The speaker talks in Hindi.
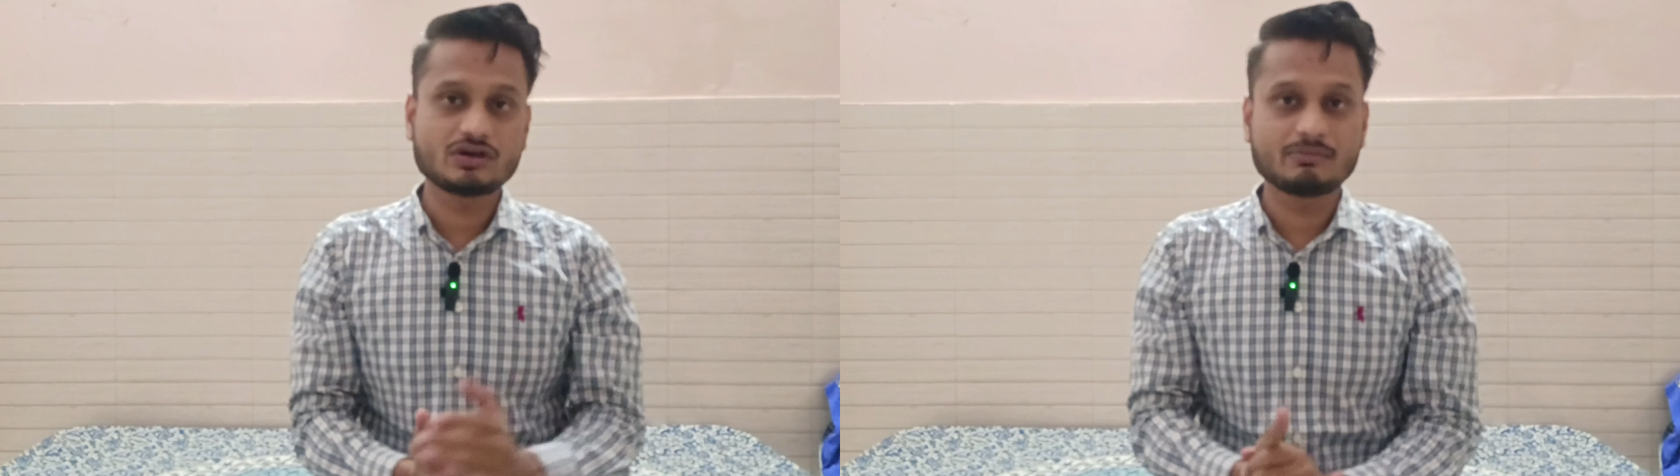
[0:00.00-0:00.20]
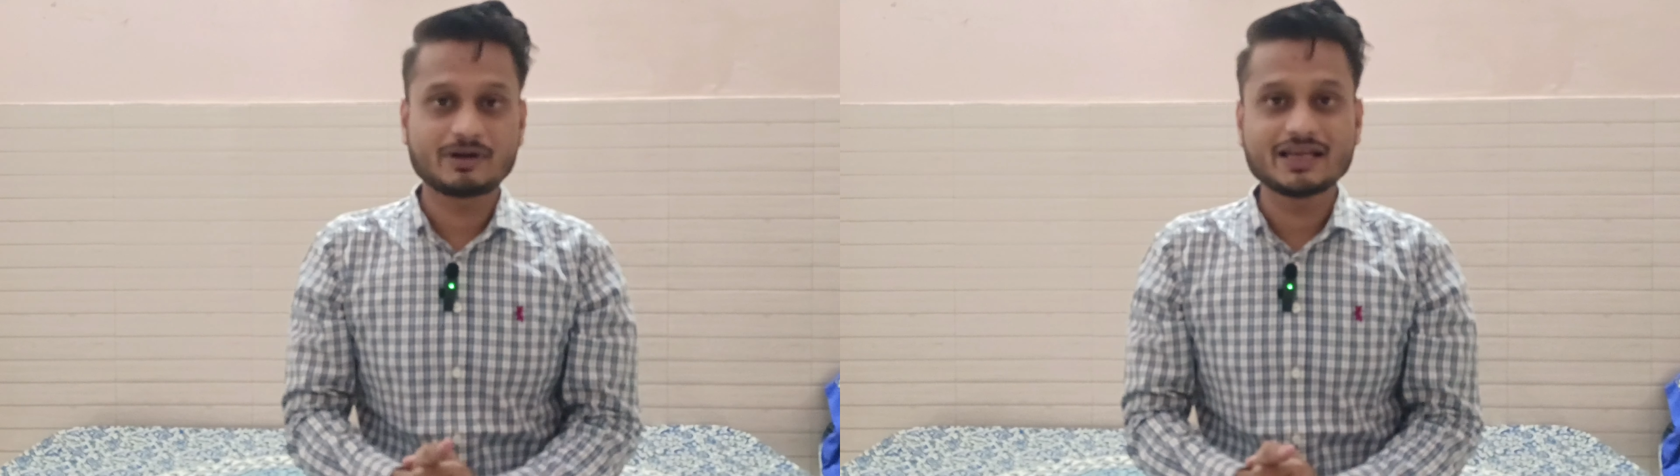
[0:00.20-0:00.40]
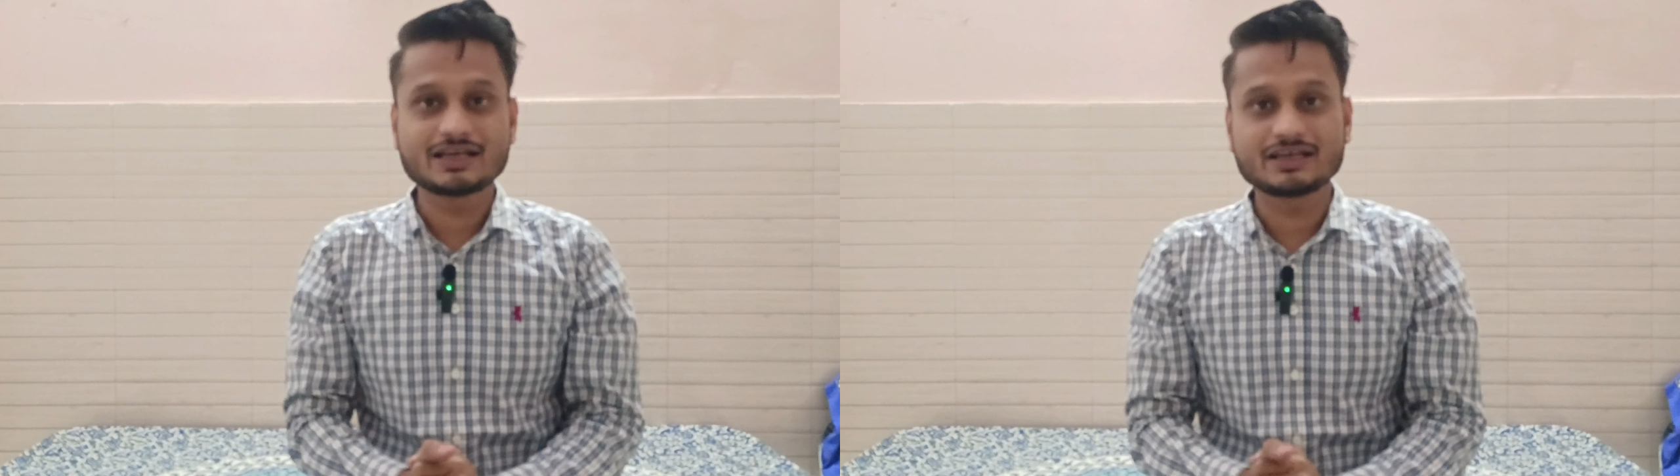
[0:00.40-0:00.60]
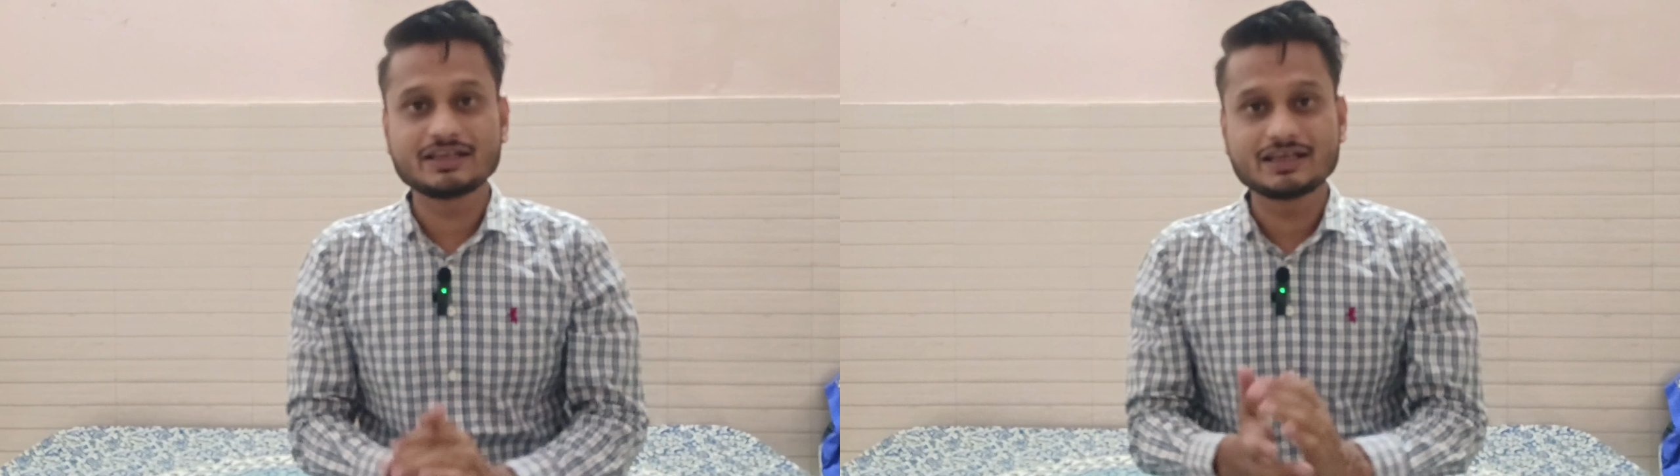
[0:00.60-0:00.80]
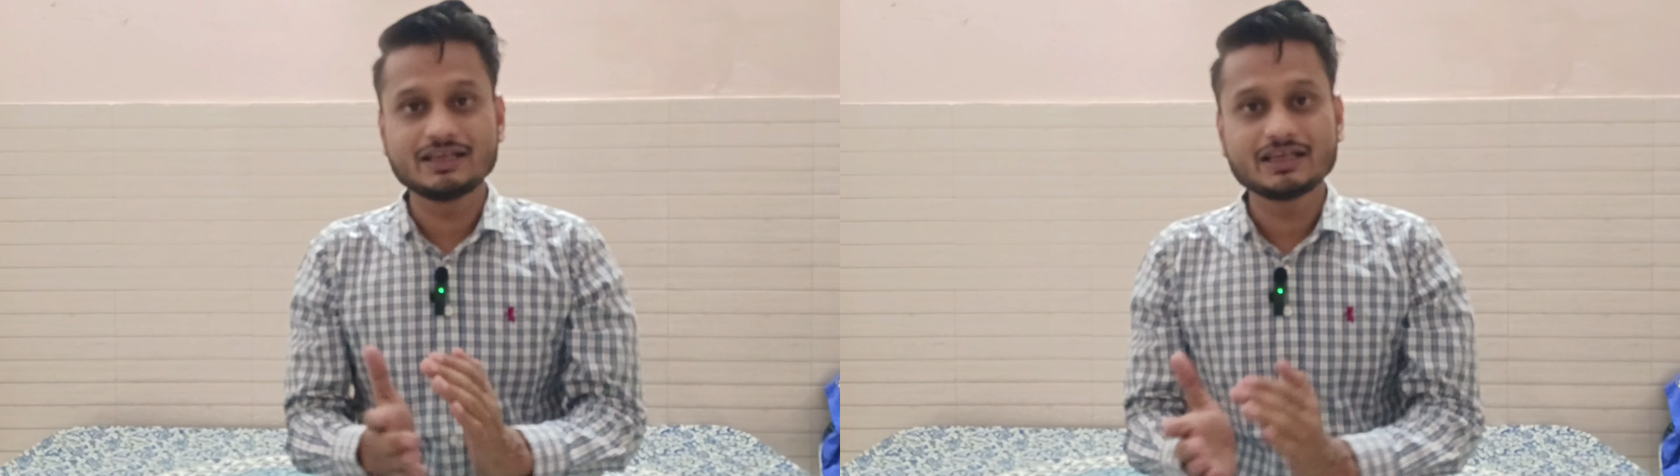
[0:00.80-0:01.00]
को अप्लाई
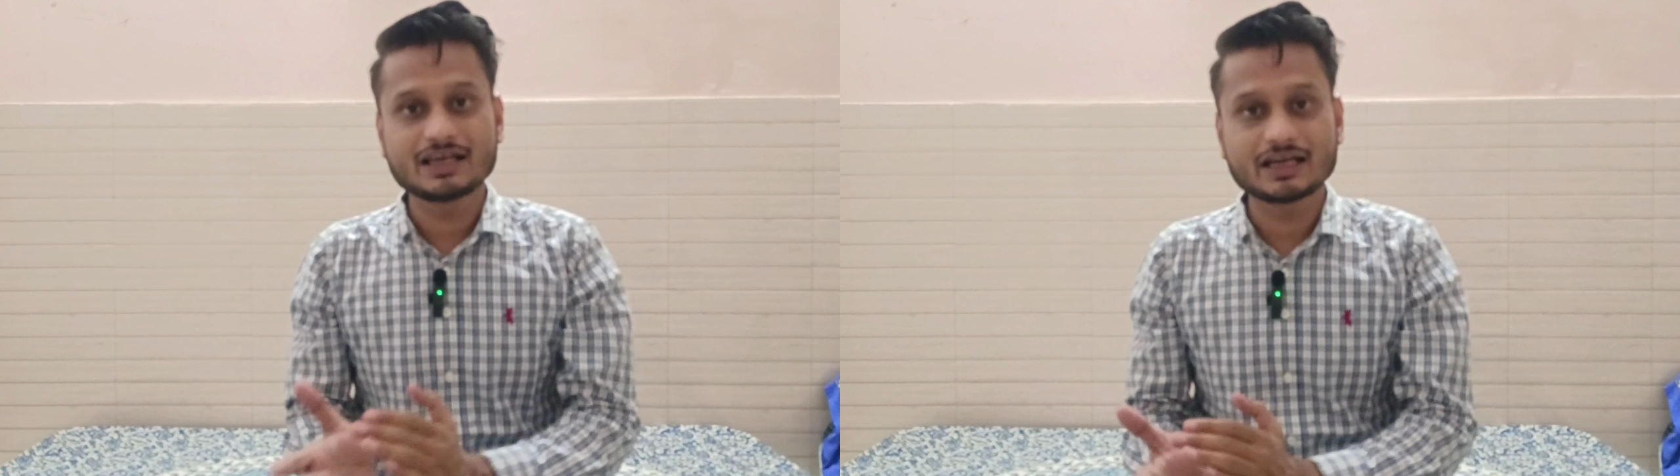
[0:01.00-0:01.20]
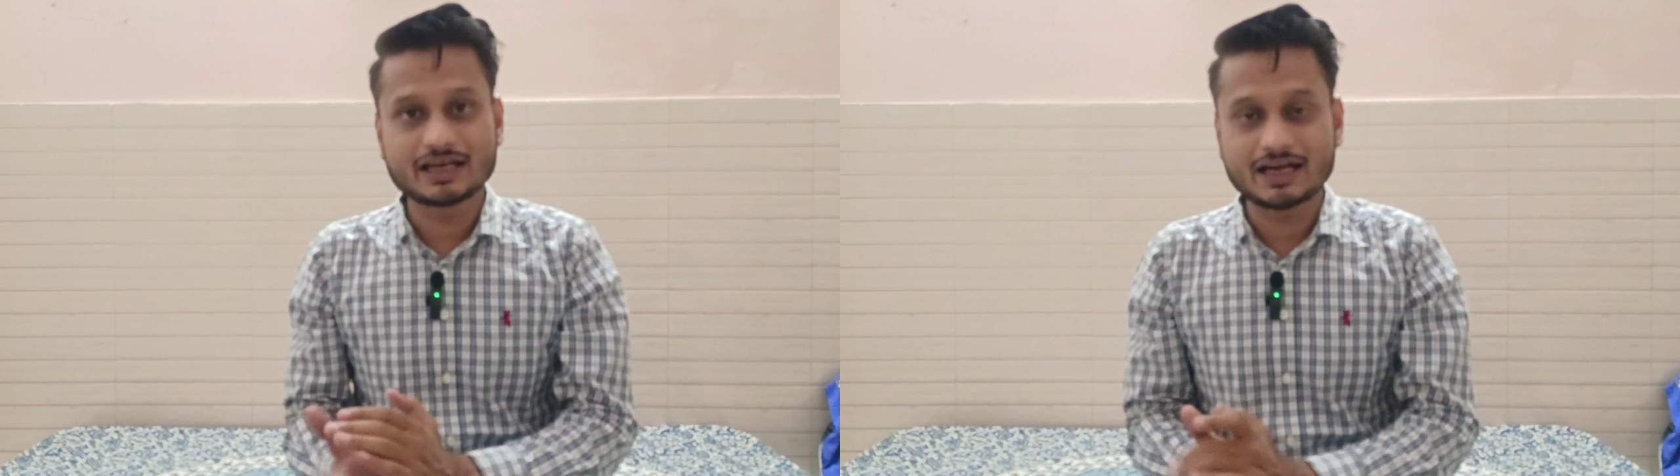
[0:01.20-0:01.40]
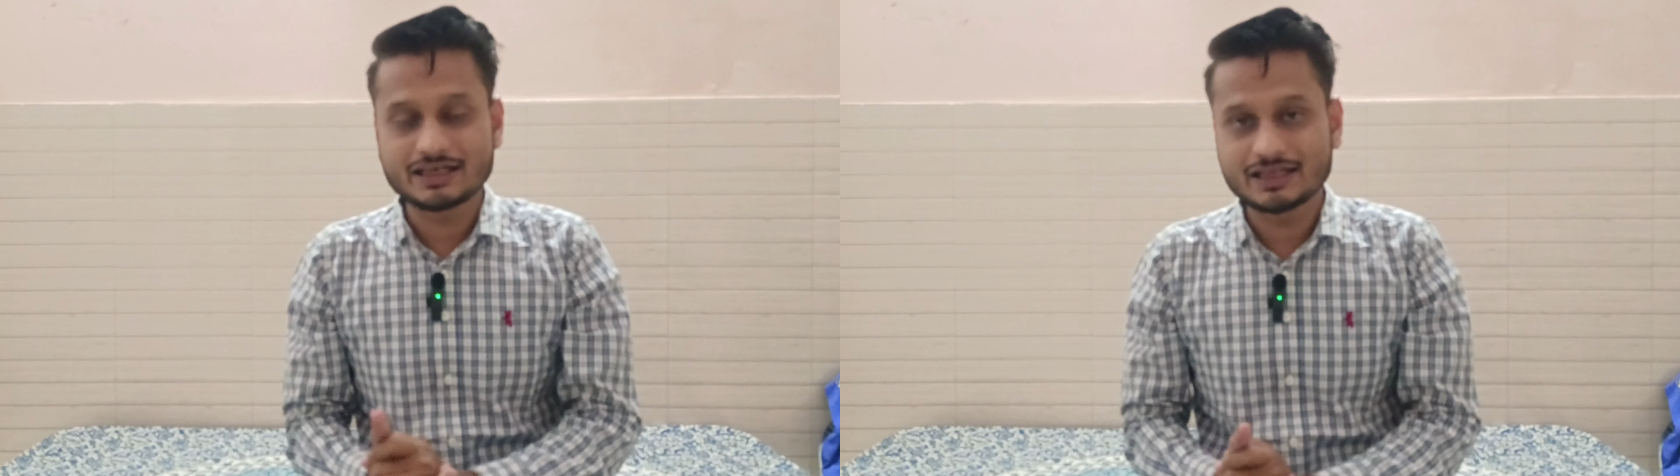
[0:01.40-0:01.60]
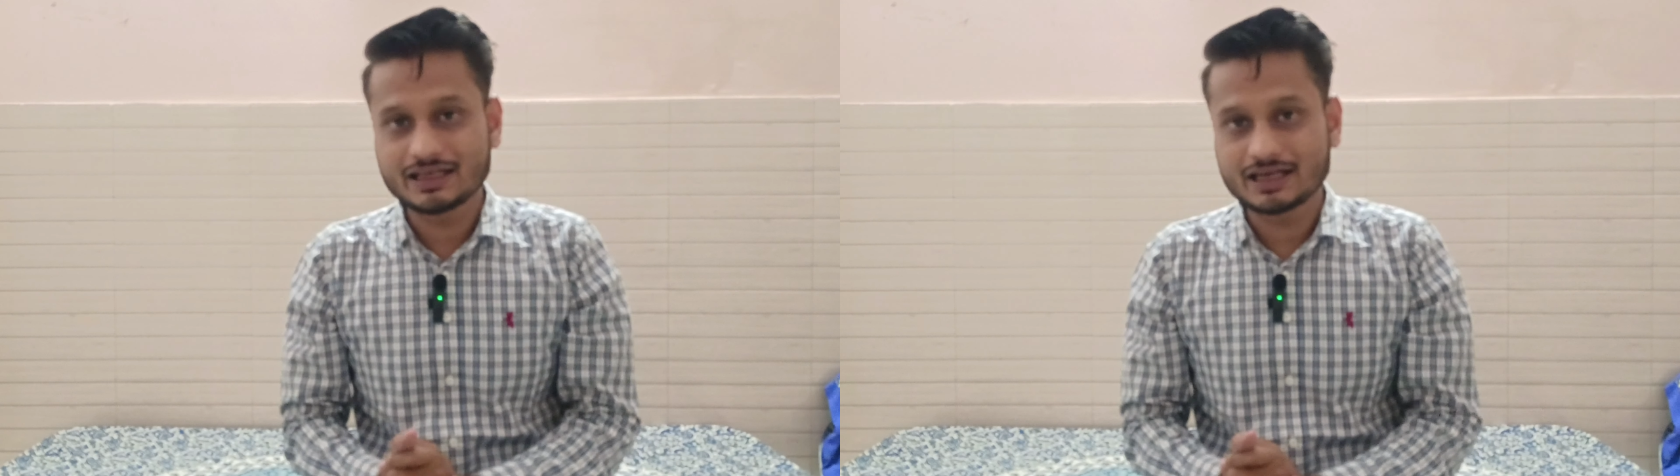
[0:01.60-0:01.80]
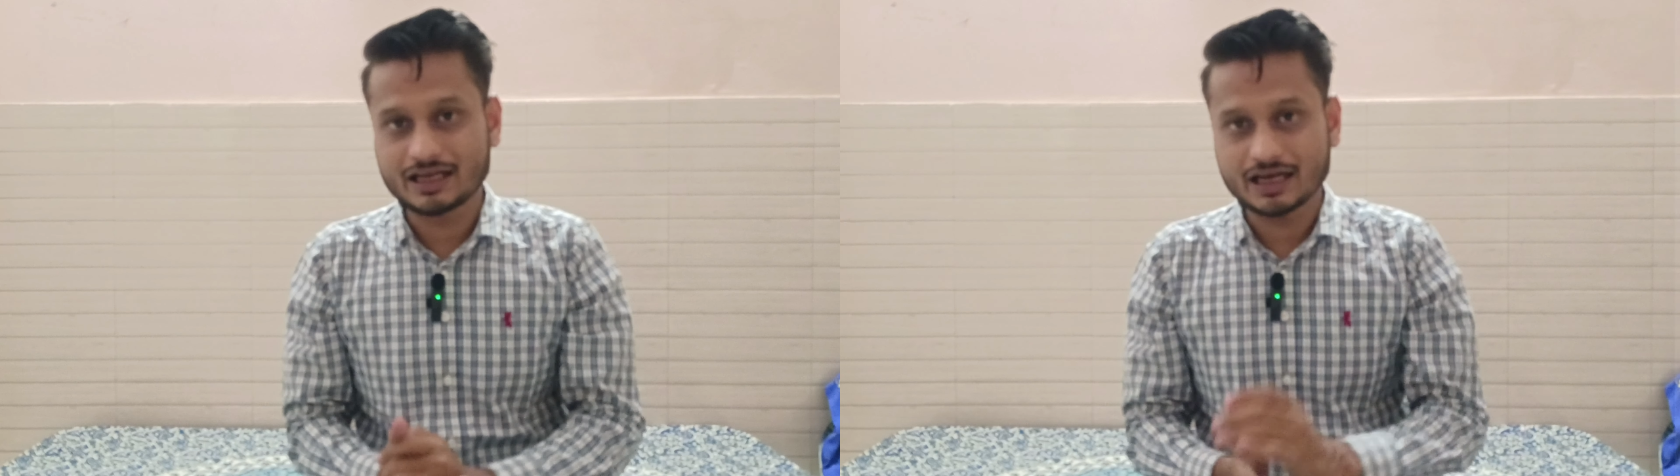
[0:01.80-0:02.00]
करने के लिए क्या
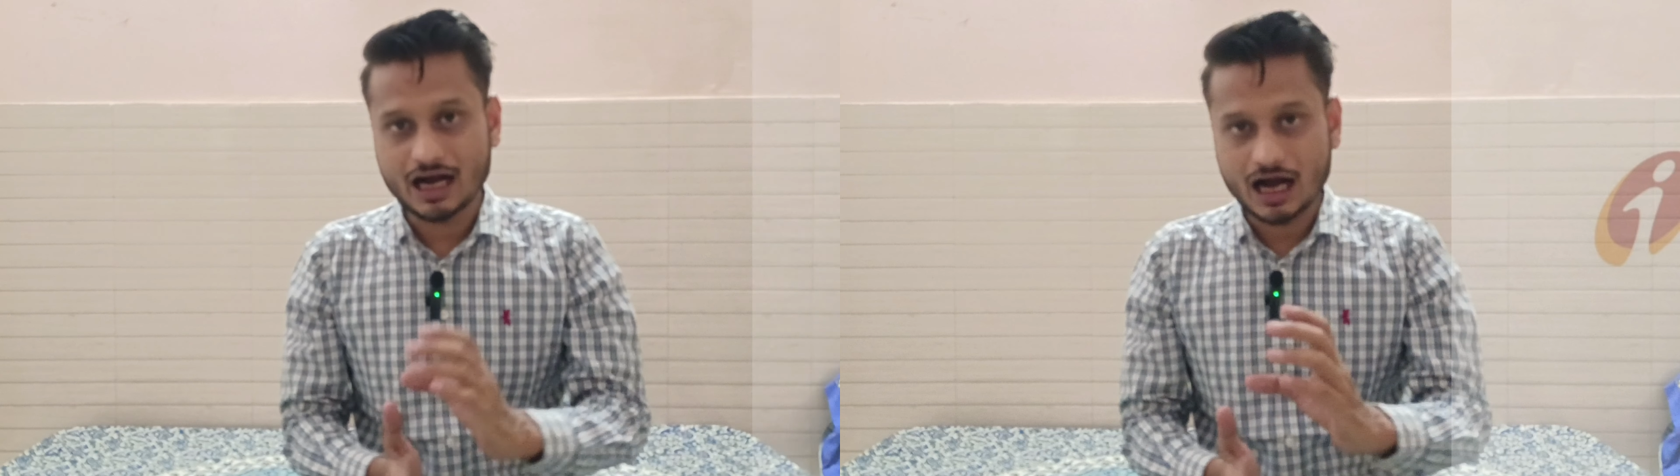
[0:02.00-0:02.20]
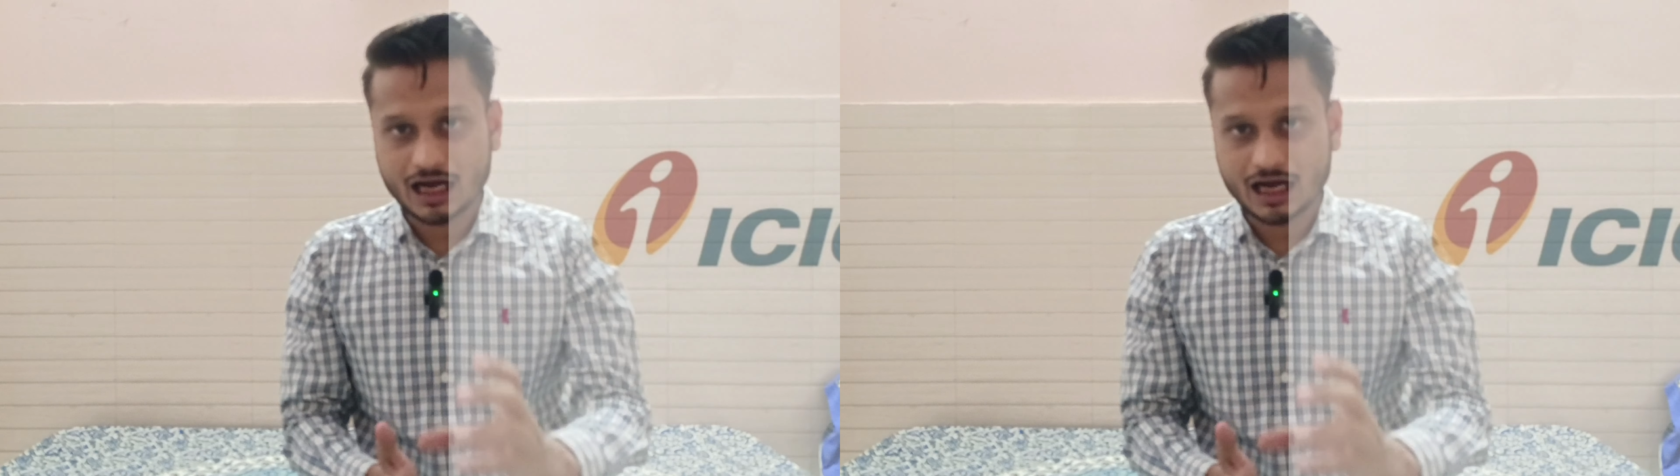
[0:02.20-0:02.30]
क्राइटेरिया रहेगा